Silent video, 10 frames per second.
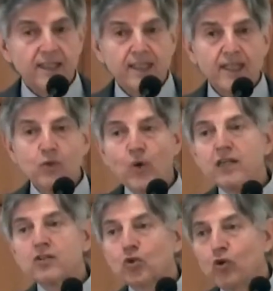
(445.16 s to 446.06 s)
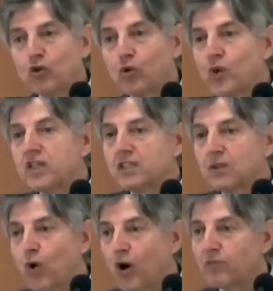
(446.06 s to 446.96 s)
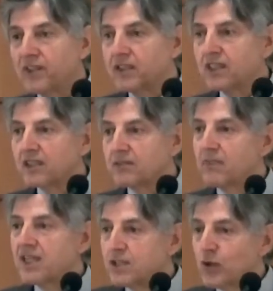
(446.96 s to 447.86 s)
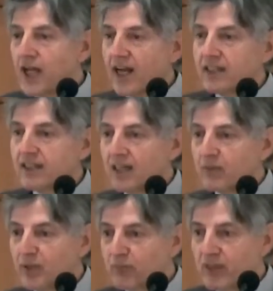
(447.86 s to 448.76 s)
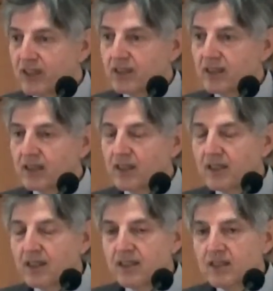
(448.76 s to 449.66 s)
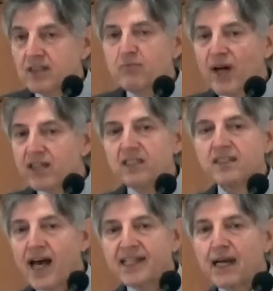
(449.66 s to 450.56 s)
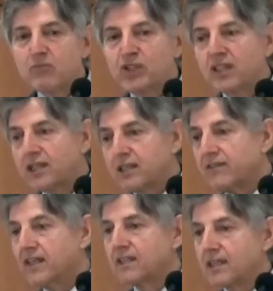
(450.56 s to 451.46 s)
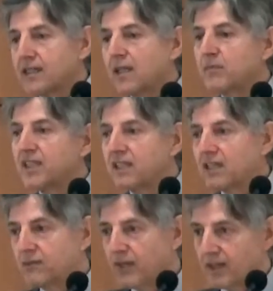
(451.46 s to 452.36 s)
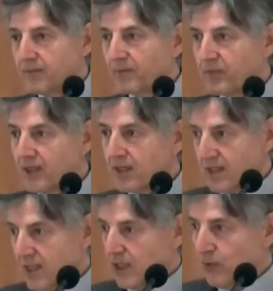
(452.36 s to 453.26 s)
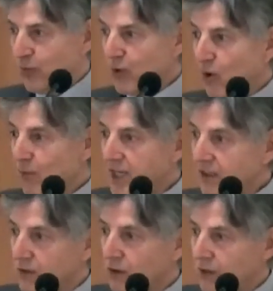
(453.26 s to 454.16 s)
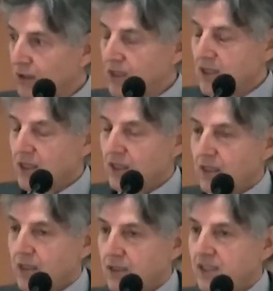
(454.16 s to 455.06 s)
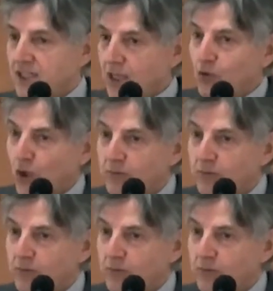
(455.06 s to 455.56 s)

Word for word: E quali sono questi uomini menzionati nella Bibbia? Si parte da Adamo ed Eva. Adamo ed Eva, in un primo momento, in seguito al